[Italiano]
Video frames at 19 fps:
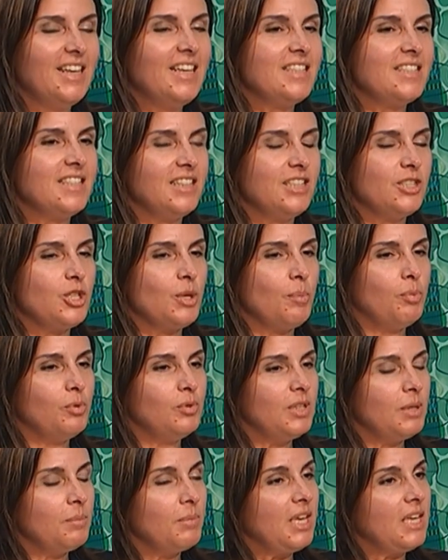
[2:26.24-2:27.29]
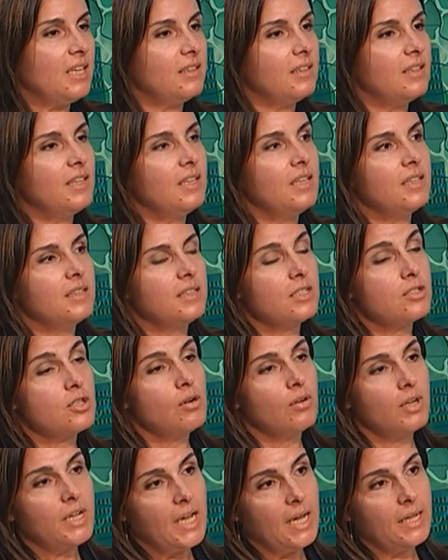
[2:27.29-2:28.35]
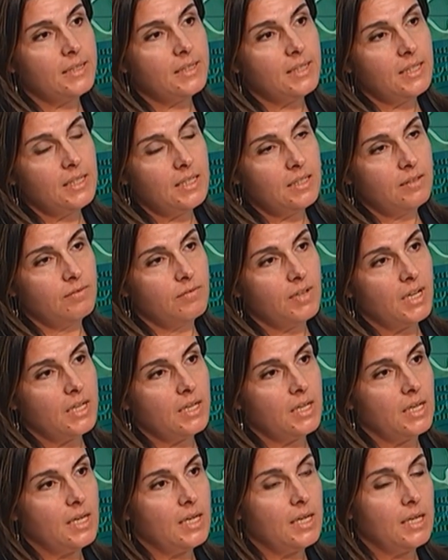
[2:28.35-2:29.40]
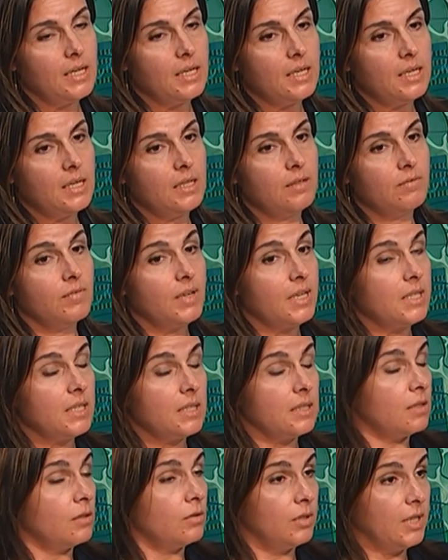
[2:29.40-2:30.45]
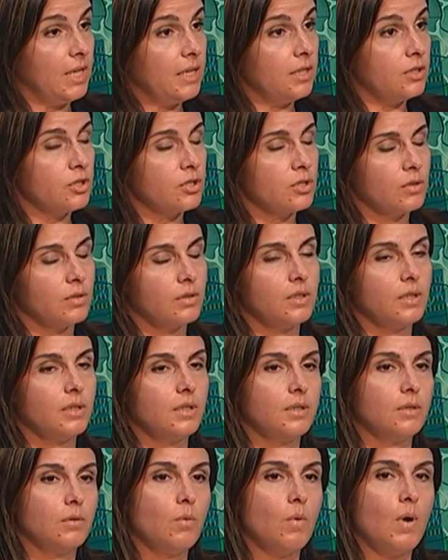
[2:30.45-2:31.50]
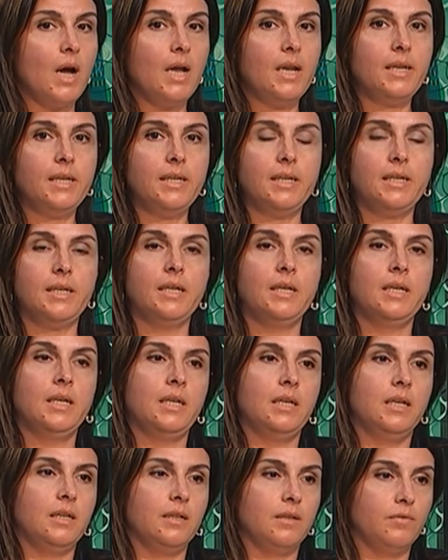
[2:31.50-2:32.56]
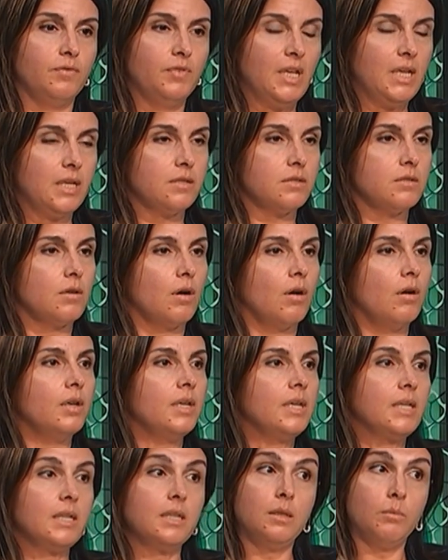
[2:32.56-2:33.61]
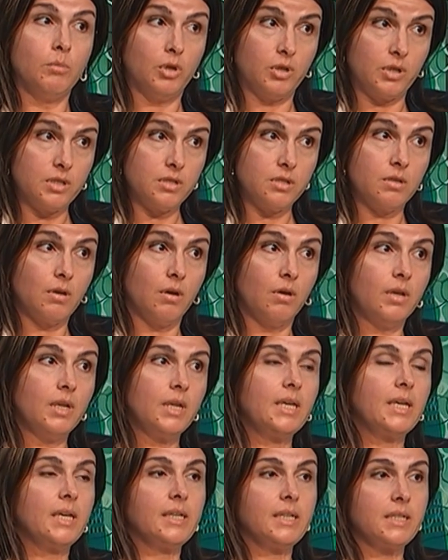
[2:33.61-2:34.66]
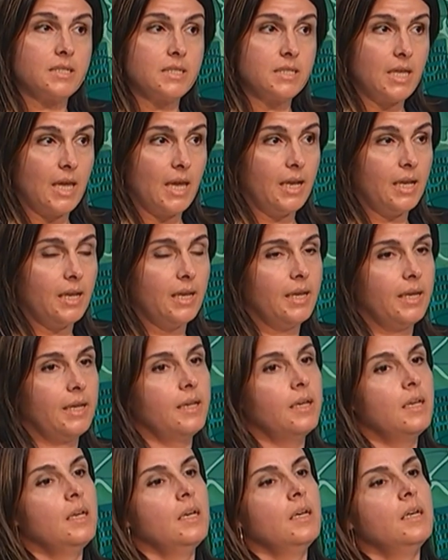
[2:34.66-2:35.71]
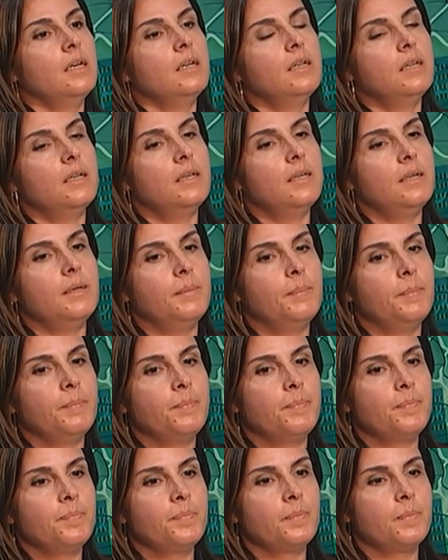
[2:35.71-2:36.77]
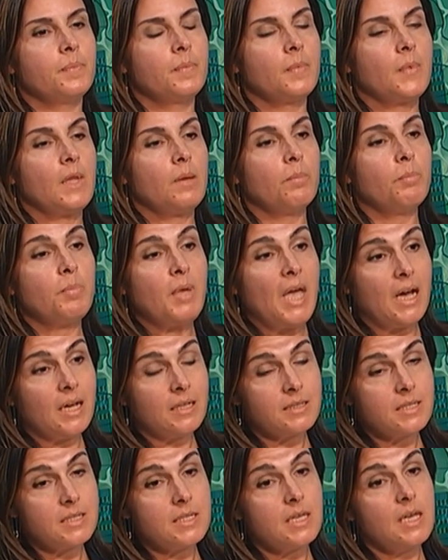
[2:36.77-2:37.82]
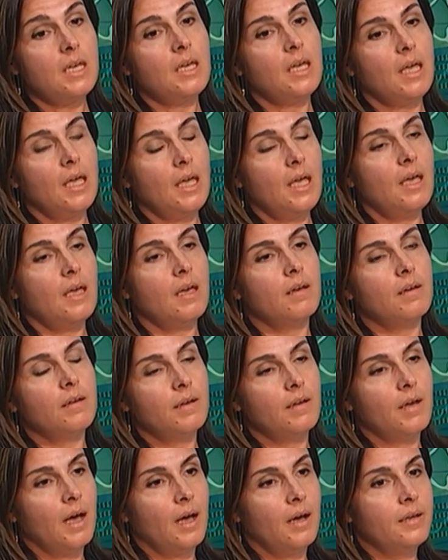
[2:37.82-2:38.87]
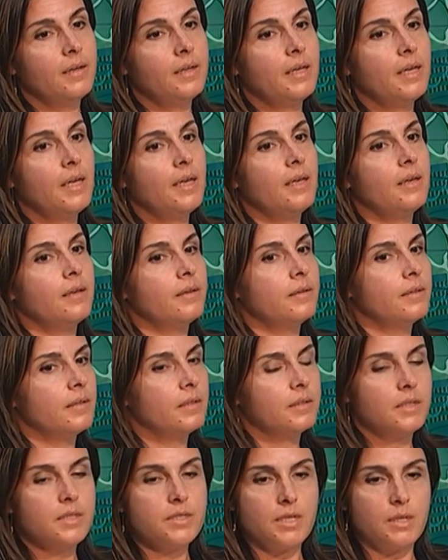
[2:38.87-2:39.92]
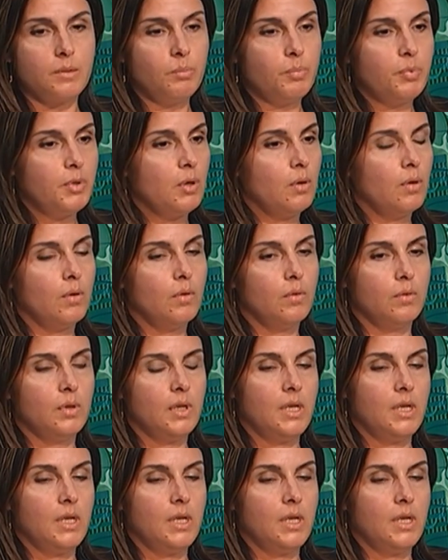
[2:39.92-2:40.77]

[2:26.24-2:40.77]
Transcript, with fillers: 16 appuntamenti dislocati in varie, in varie location, eh, quali eh, ville storiche, dimore storiche, castelli, ehm, piazze e eh, anche eh, ad esempio